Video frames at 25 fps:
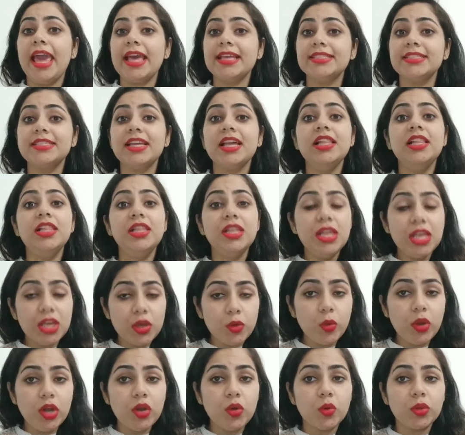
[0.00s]
ऐसा
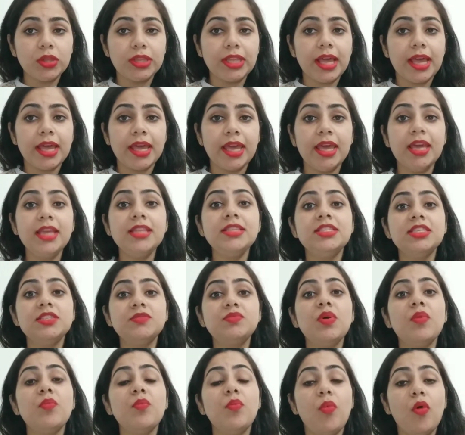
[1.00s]
लिक्विड होता है
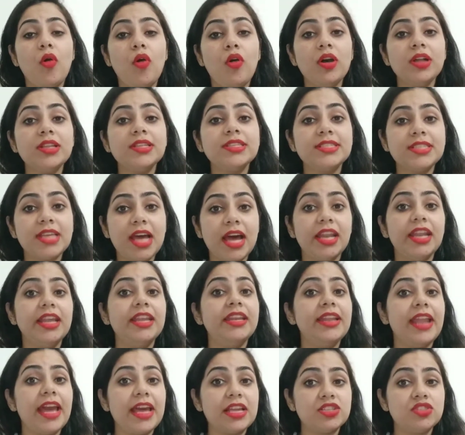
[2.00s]
जिसमें बहुत सारे
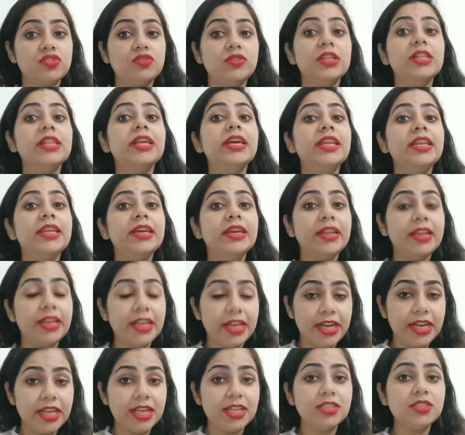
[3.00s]
नेचुरल
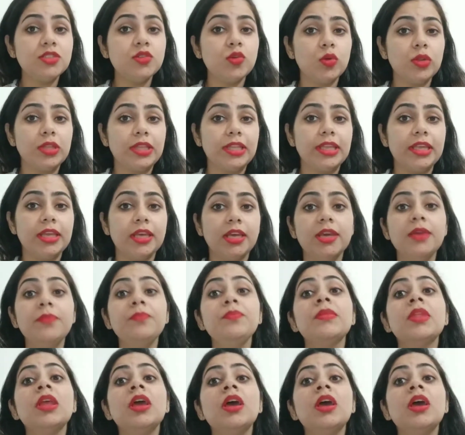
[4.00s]
इंग्रेडिएंट्स होते हैं